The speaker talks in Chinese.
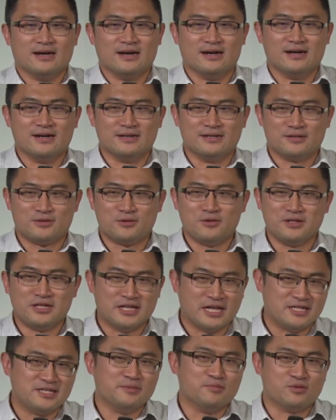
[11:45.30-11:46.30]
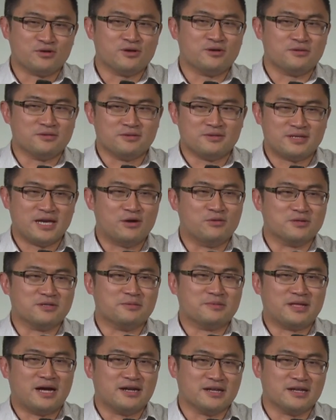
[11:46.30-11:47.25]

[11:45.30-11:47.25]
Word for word: 呃，如果你年纪不够像我这么大，